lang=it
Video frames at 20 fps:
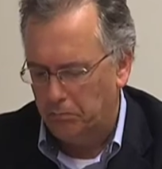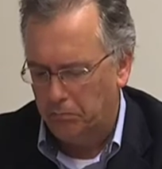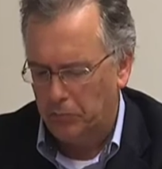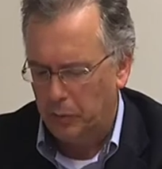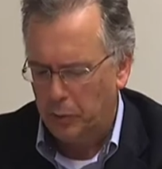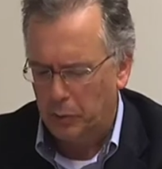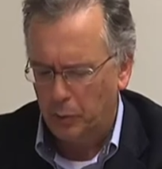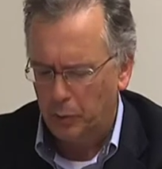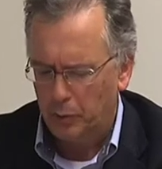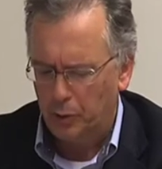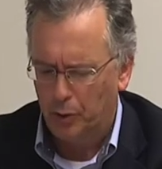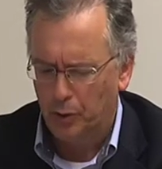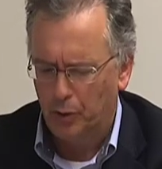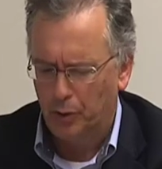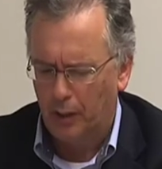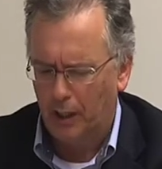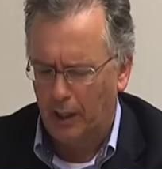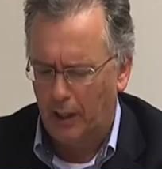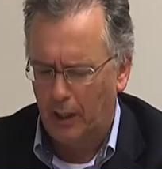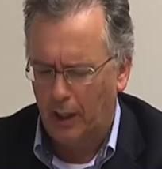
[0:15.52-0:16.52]

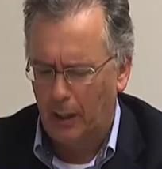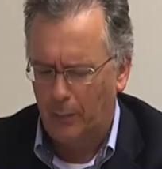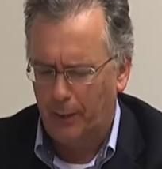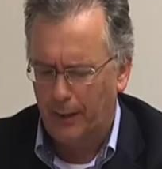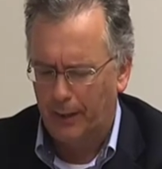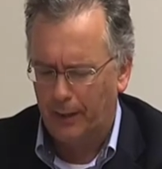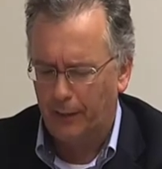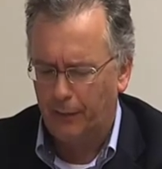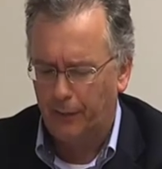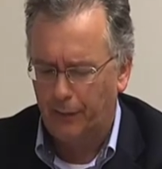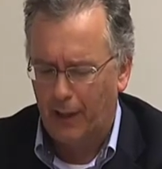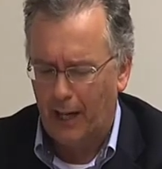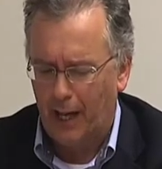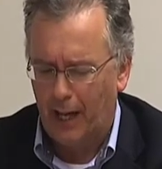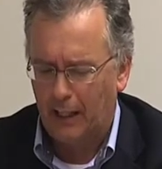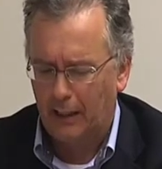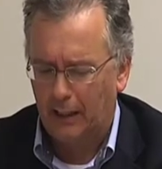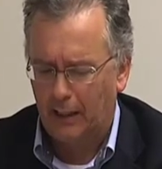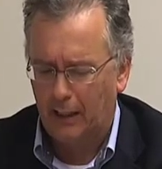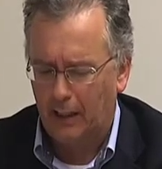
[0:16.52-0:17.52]
discussione aperta e
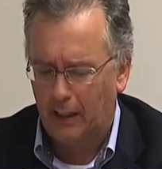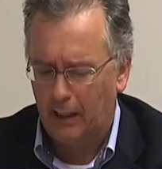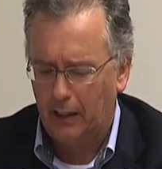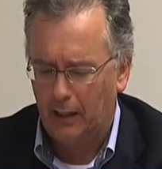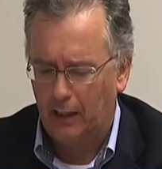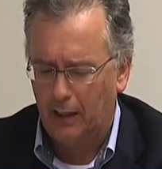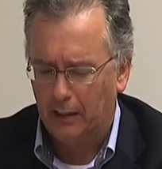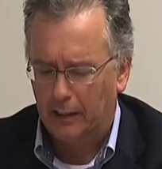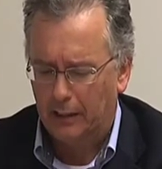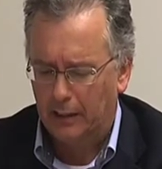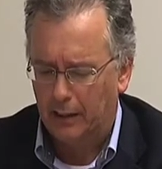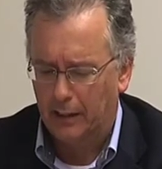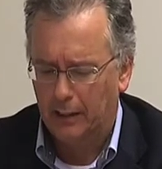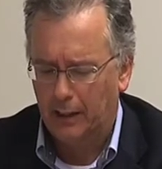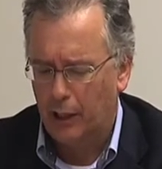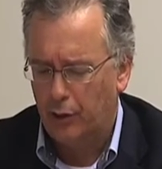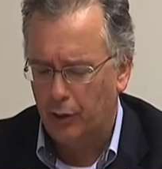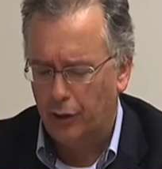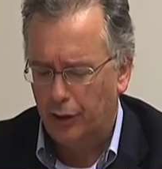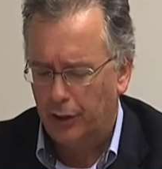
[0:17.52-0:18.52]
franca e il
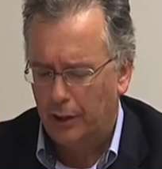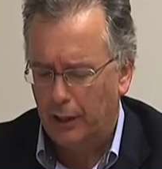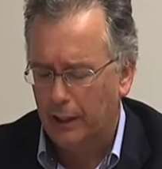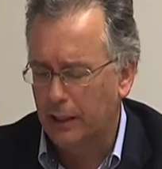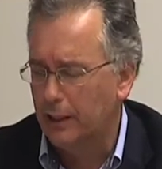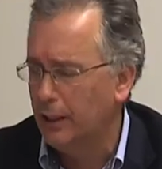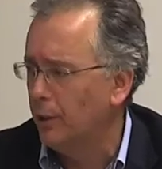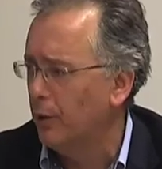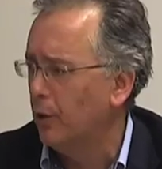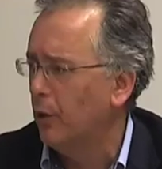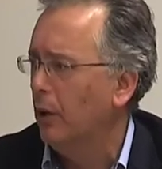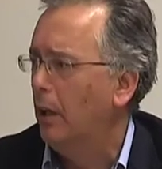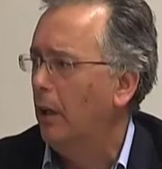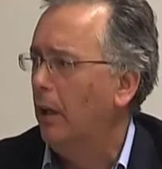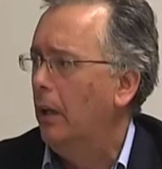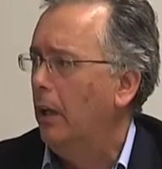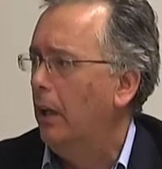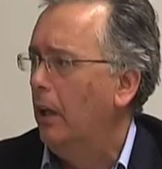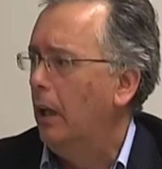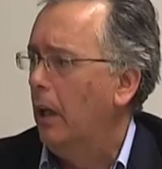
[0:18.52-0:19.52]
segretario
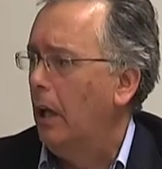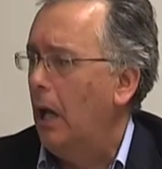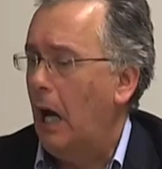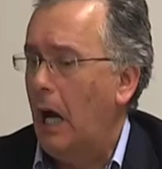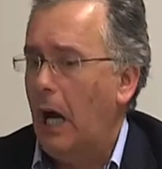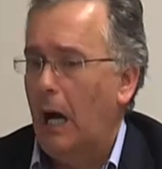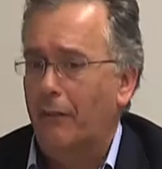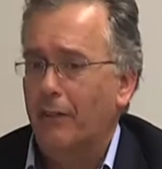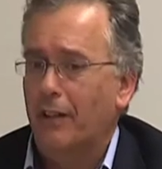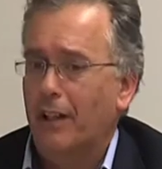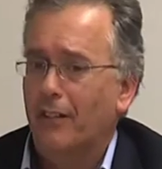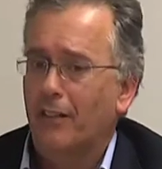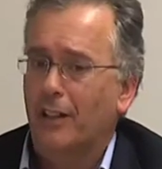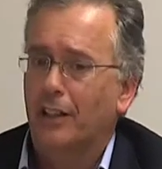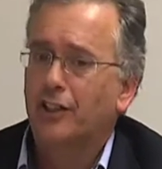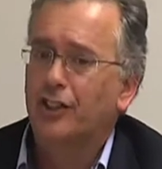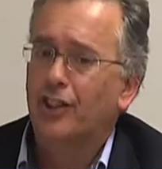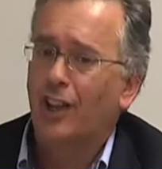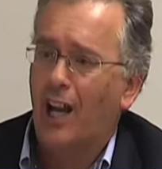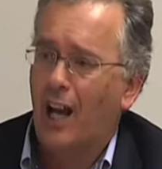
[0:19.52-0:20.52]
cittadino
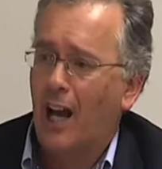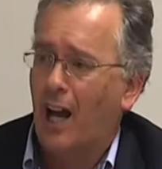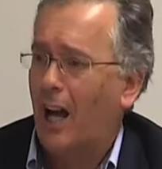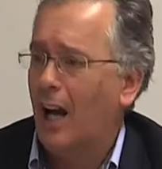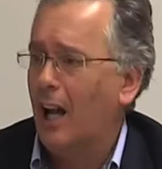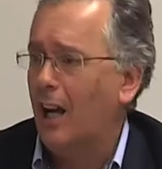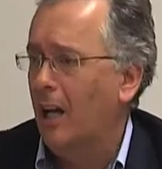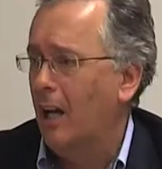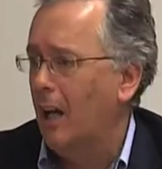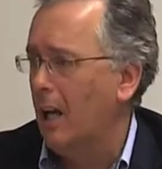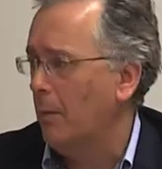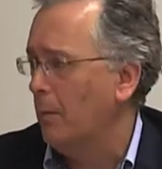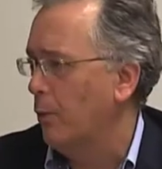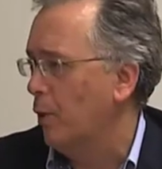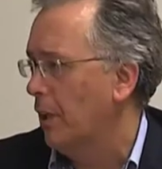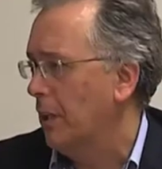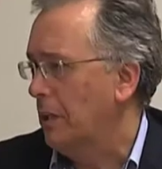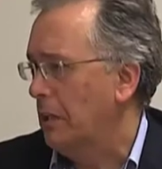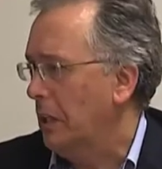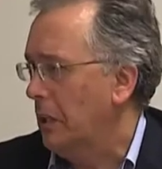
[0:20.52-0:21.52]
aveva già
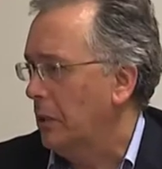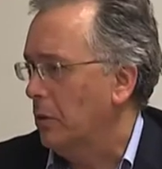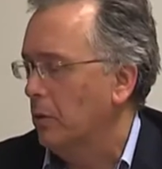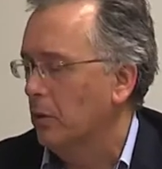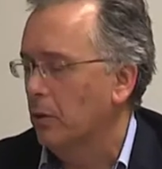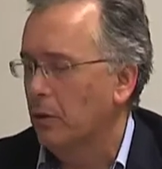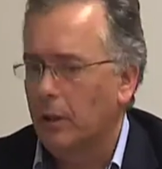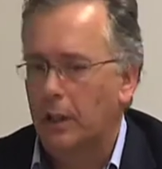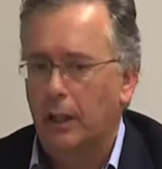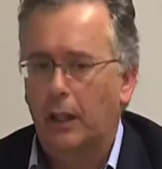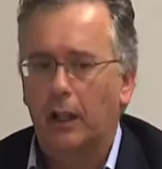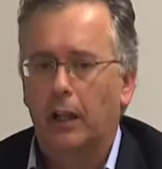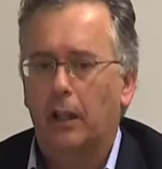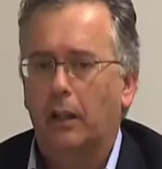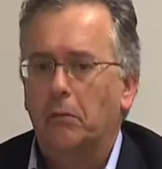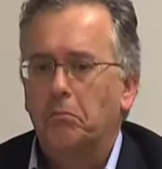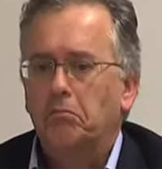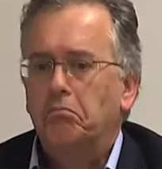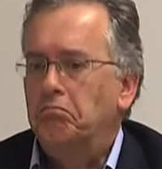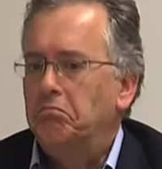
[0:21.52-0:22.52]
all'epoca detto
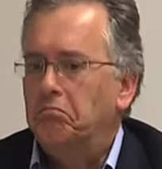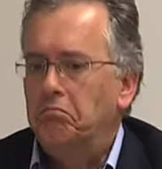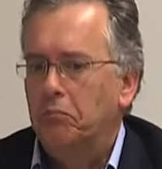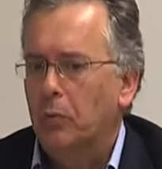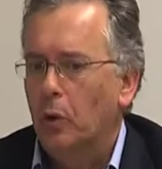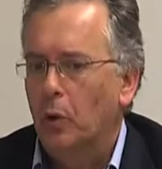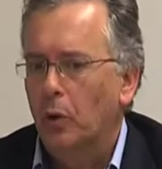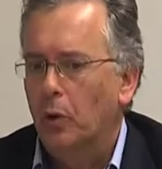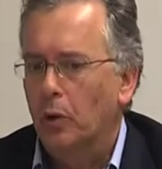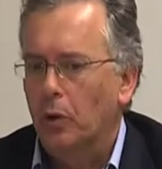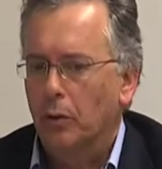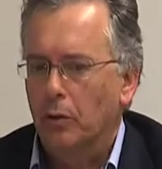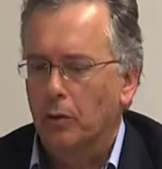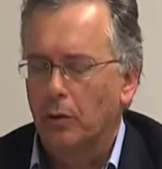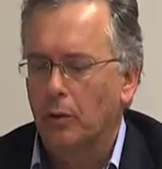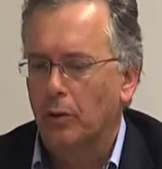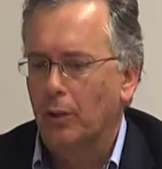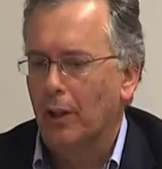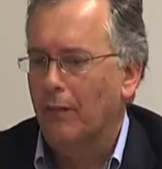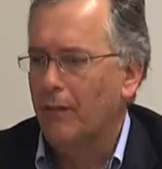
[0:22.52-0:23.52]
che loro
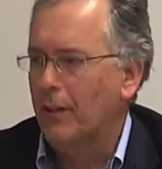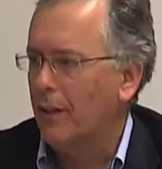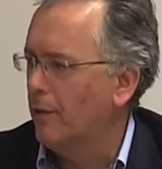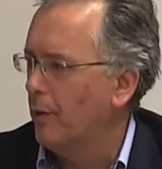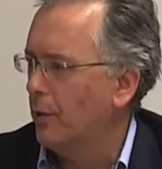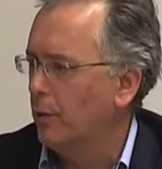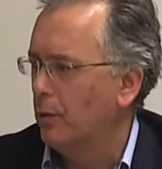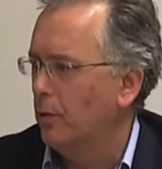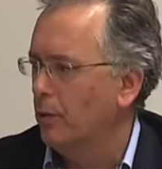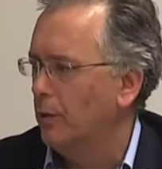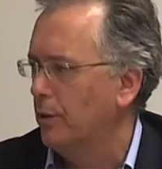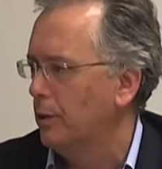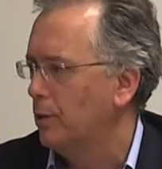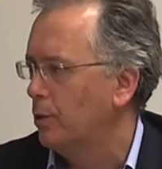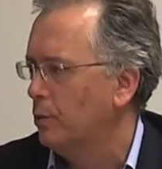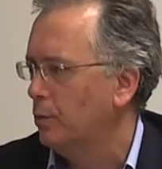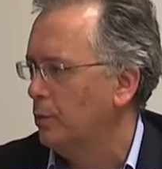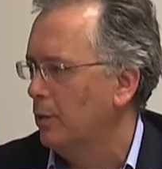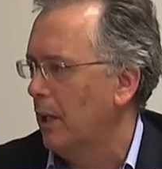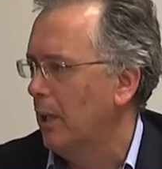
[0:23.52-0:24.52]
non avevano
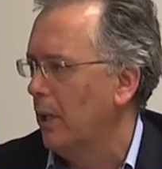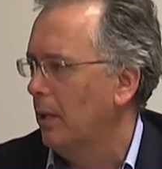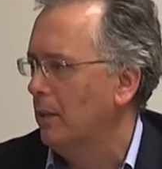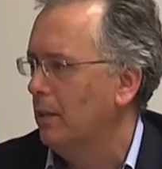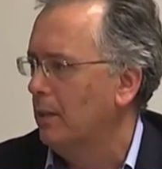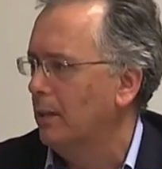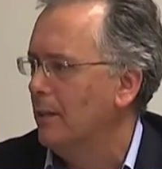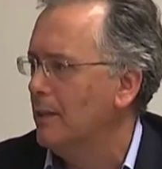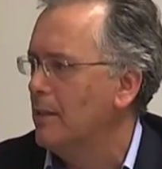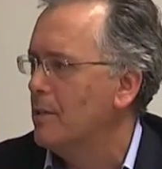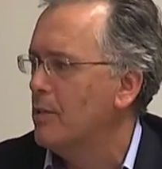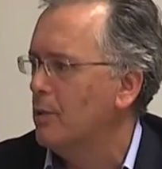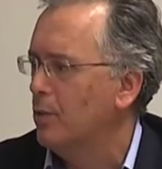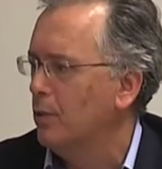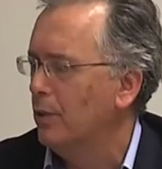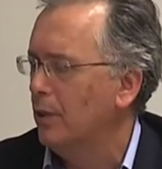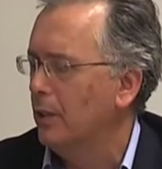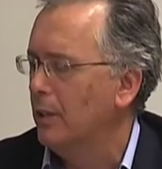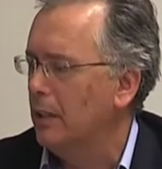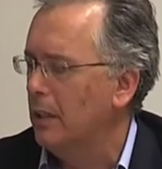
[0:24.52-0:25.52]
nessuna
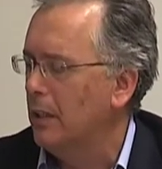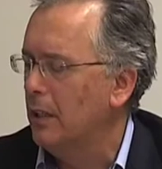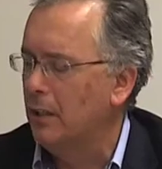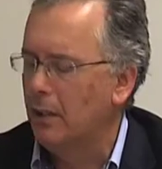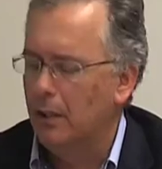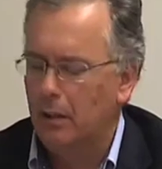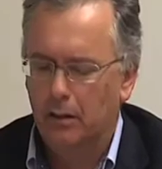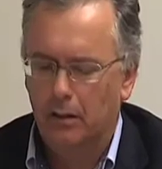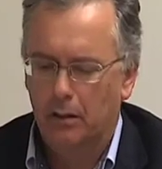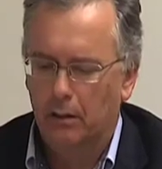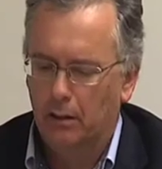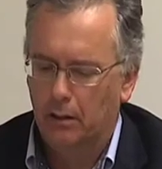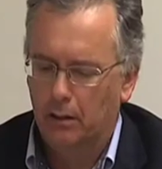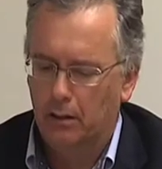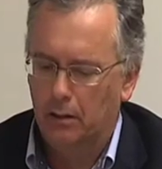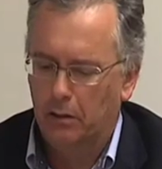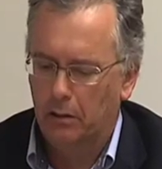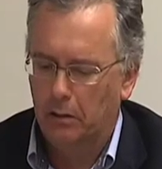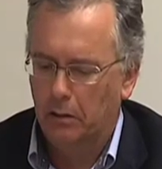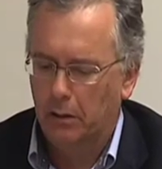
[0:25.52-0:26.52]
intenzione di
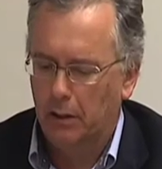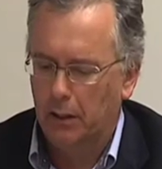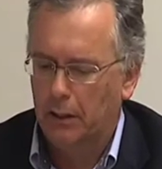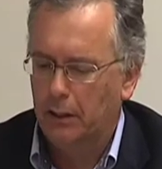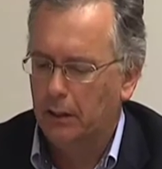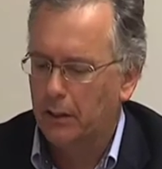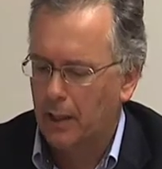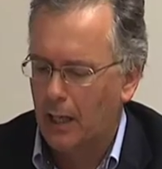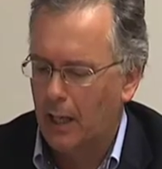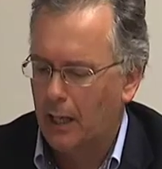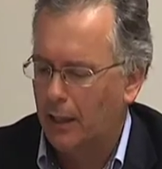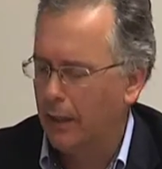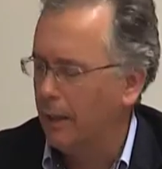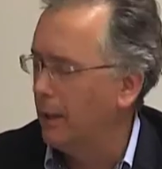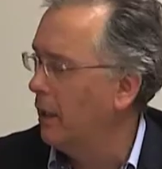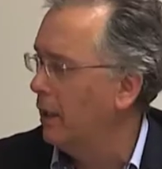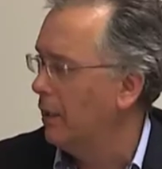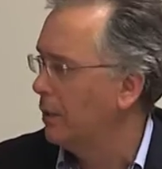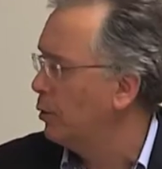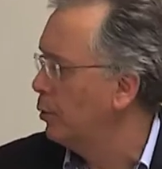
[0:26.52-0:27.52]
eh, entrare
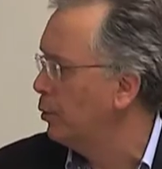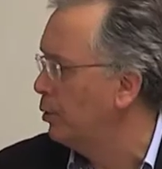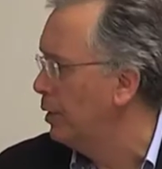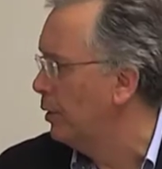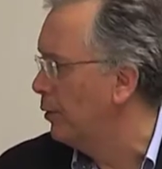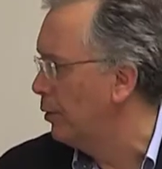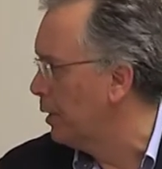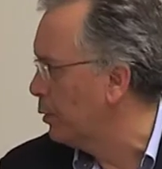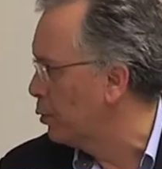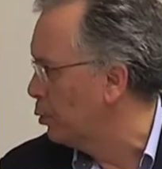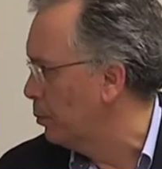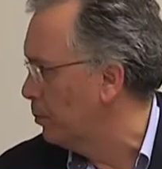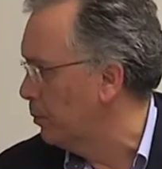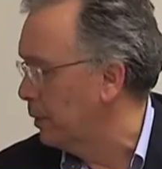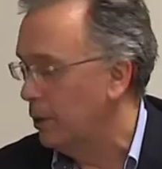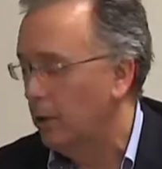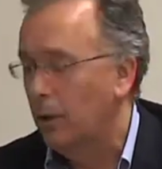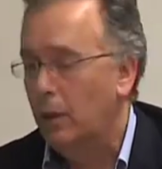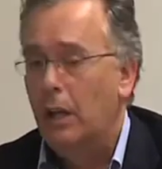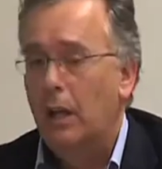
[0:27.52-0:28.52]
nell'esecutivo da subito